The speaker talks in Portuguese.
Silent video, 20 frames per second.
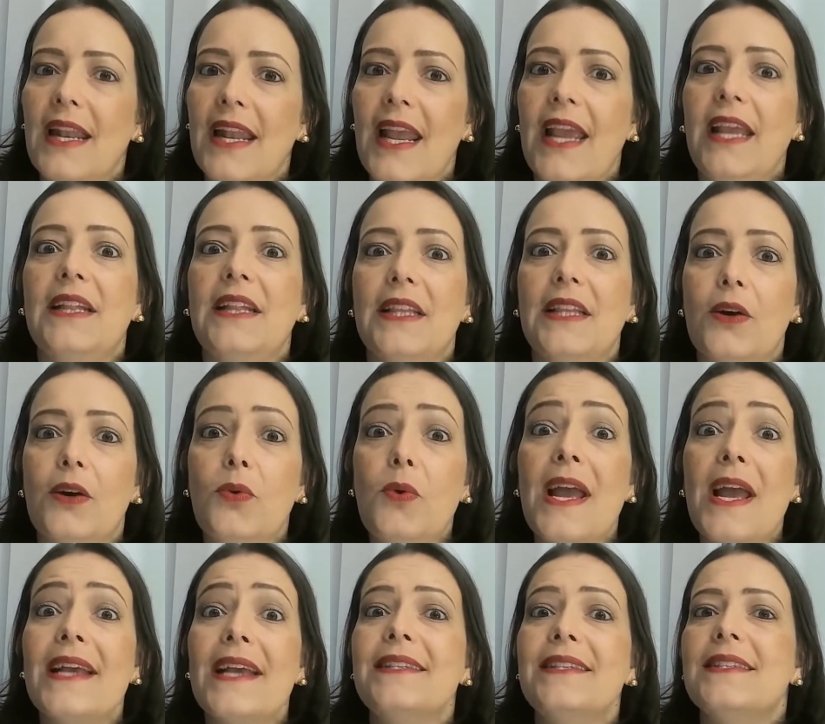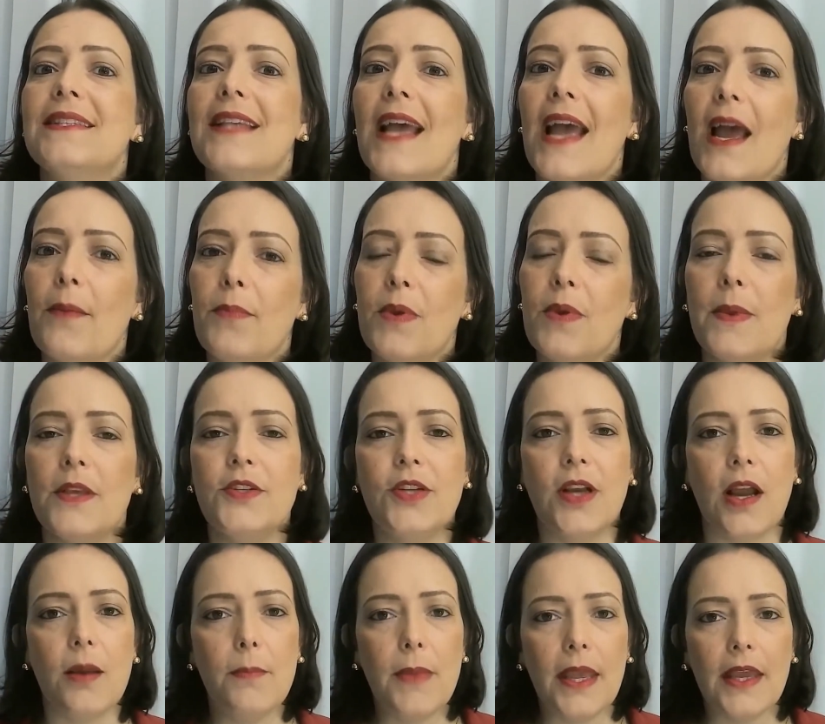neném então recebe
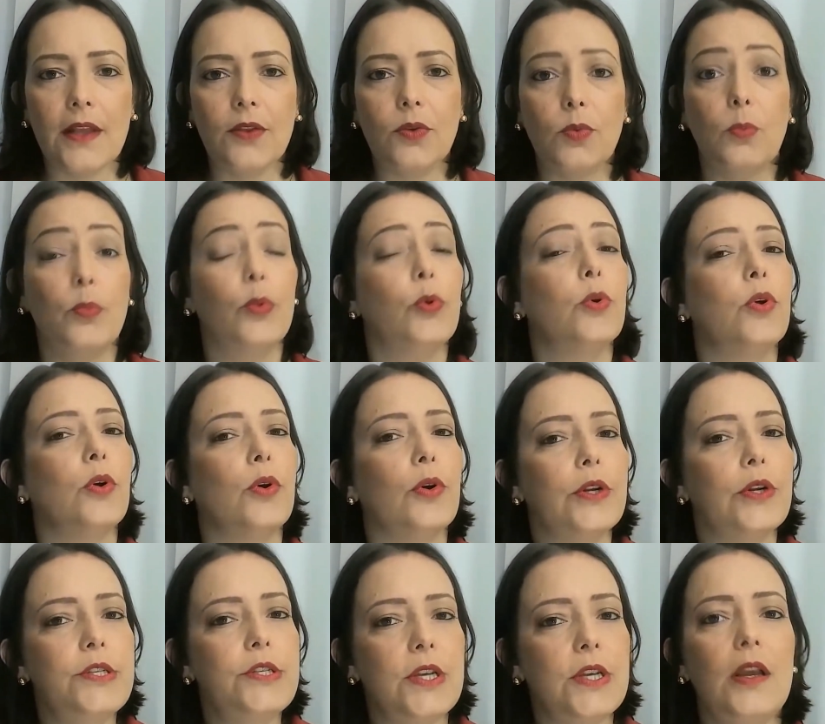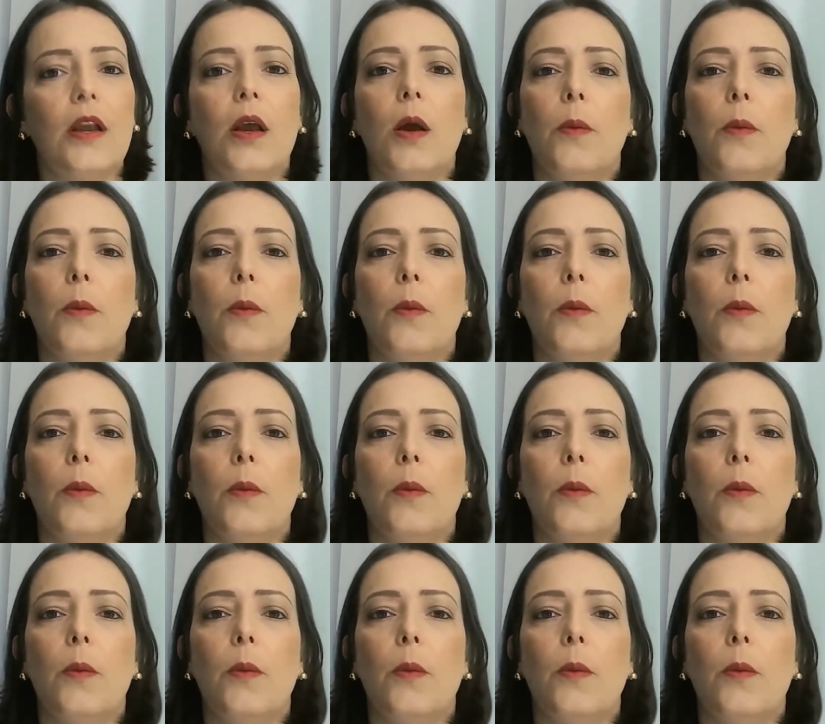medicamento. Por onde?